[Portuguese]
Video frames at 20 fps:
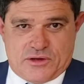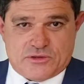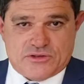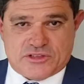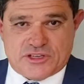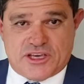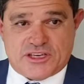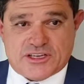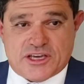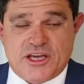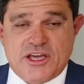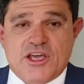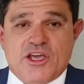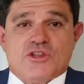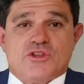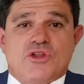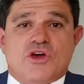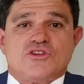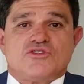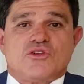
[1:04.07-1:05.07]
Ou seja,
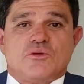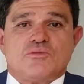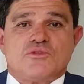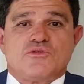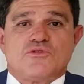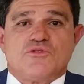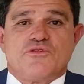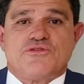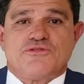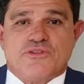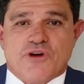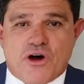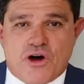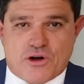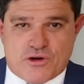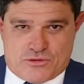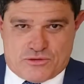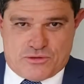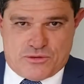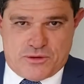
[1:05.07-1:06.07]
nós somos o
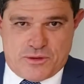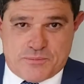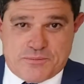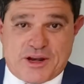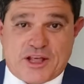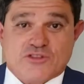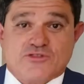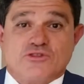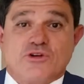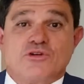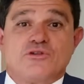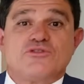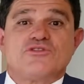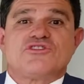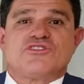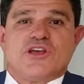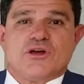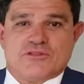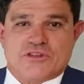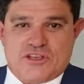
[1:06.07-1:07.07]
foco para a
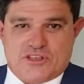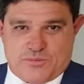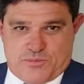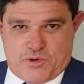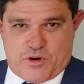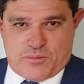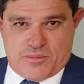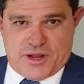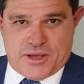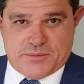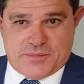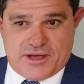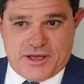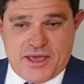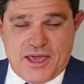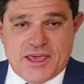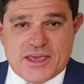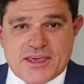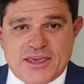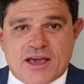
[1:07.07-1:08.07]
solução desse problema.
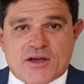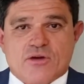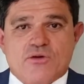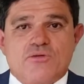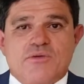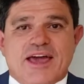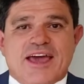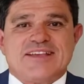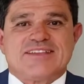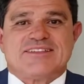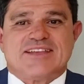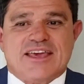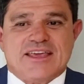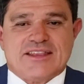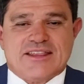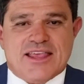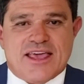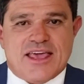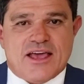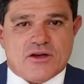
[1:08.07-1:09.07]
E é com essa
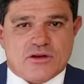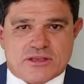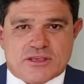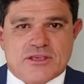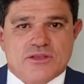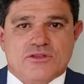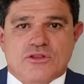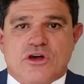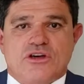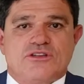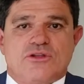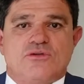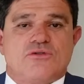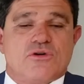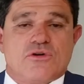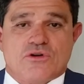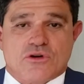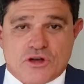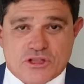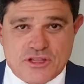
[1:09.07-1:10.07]
ideia que nós não
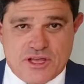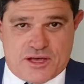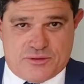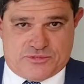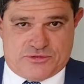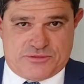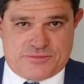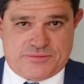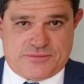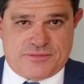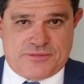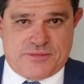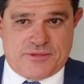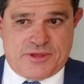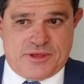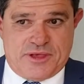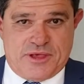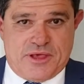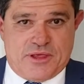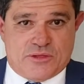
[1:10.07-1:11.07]
concordamos.
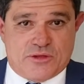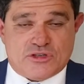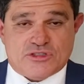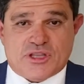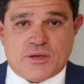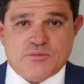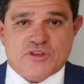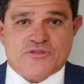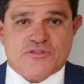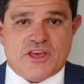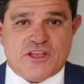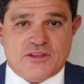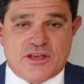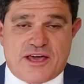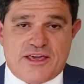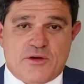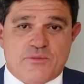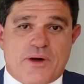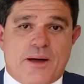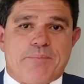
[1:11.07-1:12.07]
Nós estamos vendo
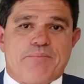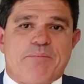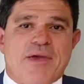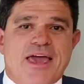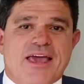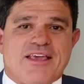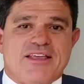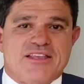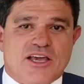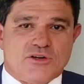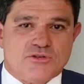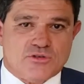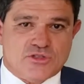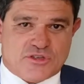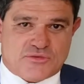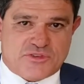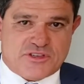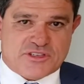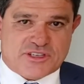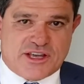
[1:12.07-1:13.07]
aí uma PEC de
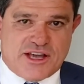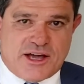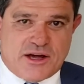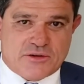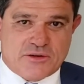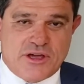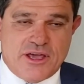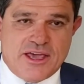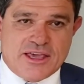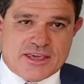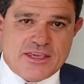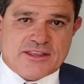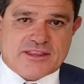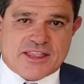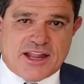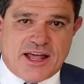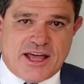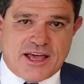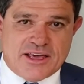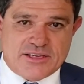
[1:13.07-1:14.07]
ajuste fiscal que
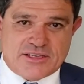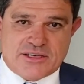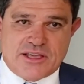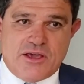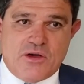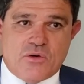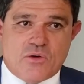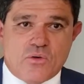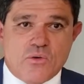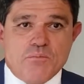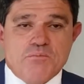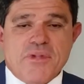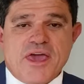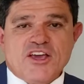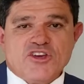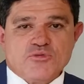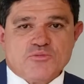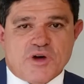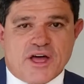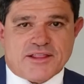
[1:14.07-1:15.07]
traz o
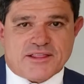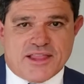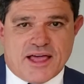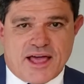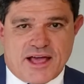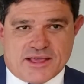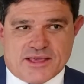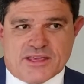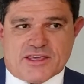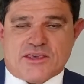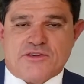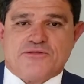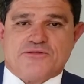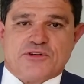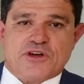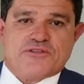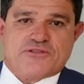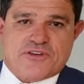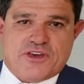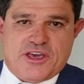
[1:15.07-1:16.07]
mesmo ataque que
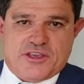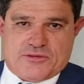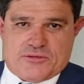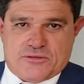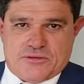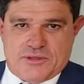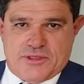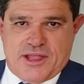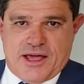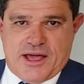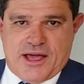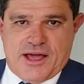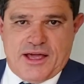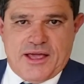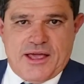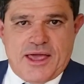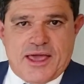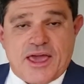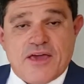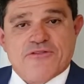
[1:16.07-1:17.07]
foi feito na
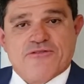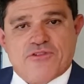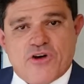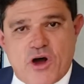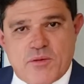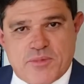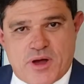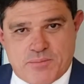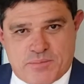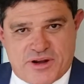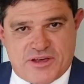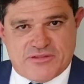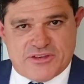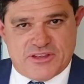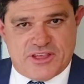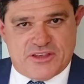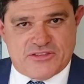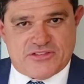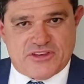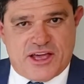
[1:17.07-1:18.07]
reforma
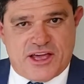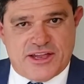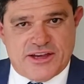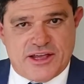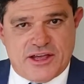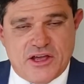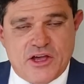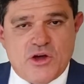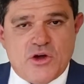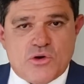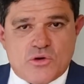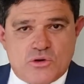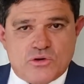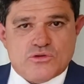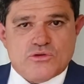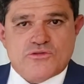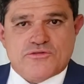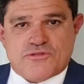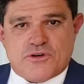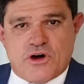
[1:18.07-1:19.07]
previdenciária,
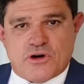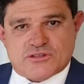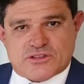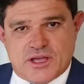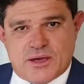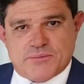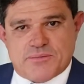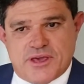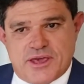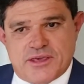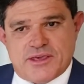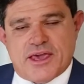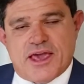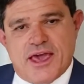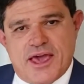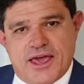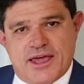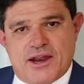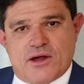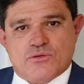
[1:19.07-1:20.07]
onde o foco também
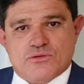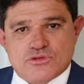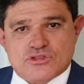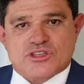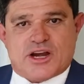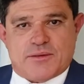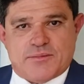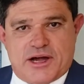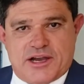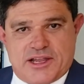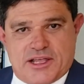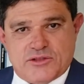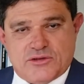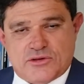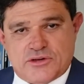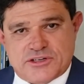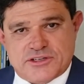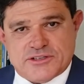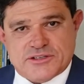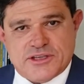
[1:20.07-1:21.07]
eram os
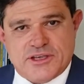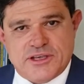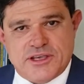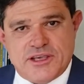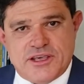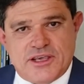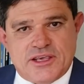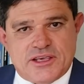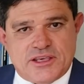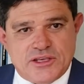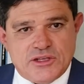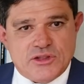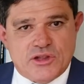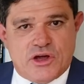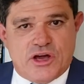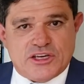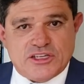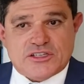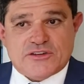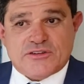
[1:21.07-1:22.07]
trabalhadores, e
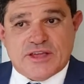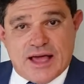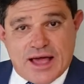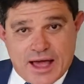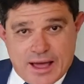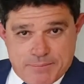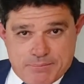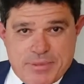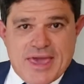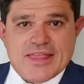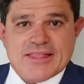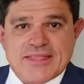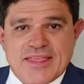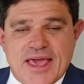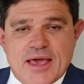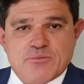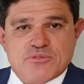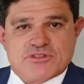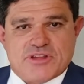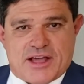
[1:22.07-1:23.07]
nós
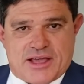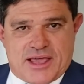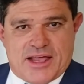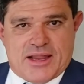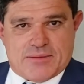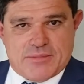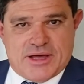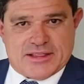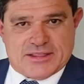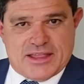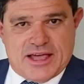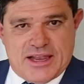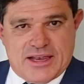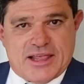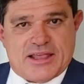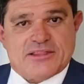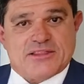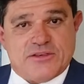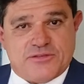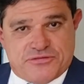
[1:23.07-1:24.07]
Perdemos aquela
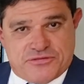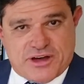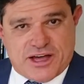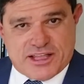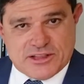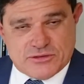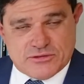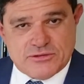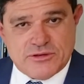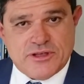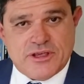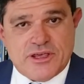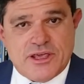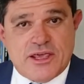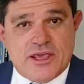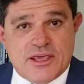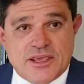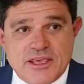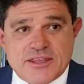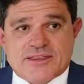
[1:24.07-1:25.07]
batalha, de fato,
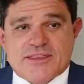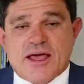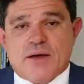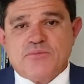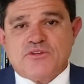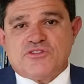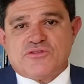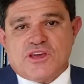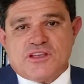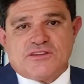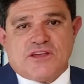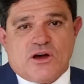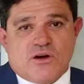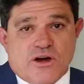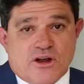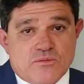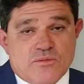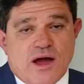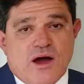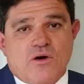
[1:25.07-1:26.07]
e estamos vendo
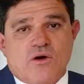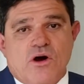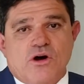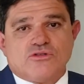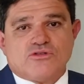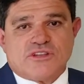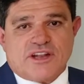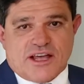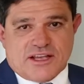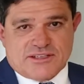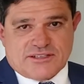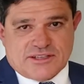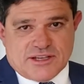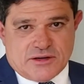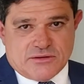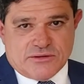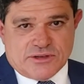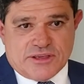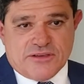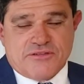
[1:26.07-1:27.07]
agora uma outra
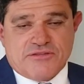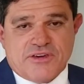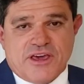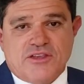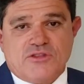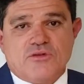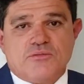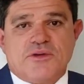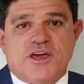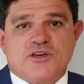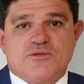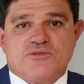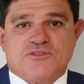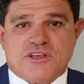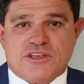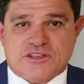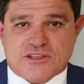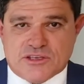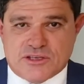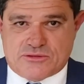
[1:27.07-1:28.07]
ação que vem no mesmo
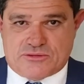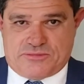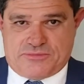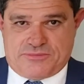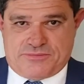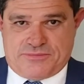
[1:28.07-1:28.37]
sentido.